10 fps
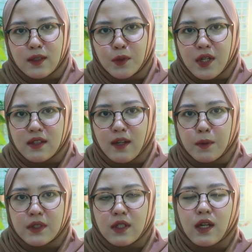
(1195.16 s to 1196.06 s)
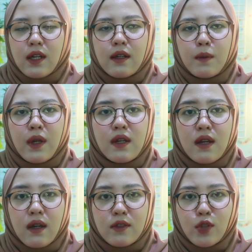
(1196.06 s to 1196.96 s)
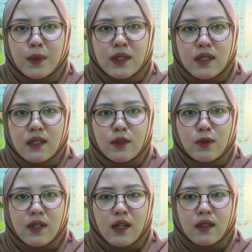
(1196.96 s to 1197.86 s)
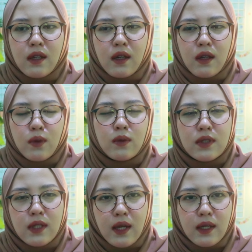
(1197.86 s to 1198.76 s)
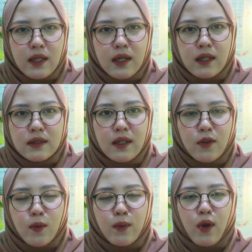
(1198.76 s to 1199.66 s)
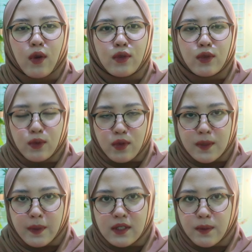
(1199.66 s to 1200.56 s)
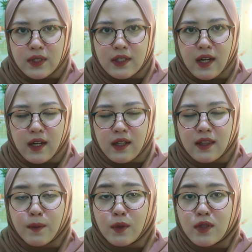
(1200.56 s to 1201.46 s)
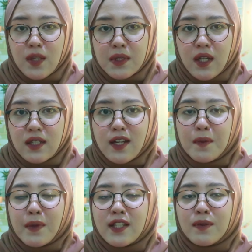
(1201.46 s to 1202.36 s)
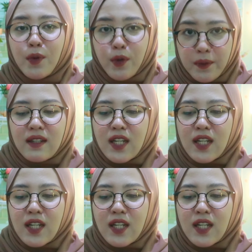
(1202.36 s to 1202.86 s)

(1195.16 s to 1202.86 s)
Kemudian selama perjalanan ke bandara, sopir taksi itu ngeliat kalau Zahir ngajak ngobrol Nur sepanjang perjalanan, tapi Nur sama sekali nggak merespon.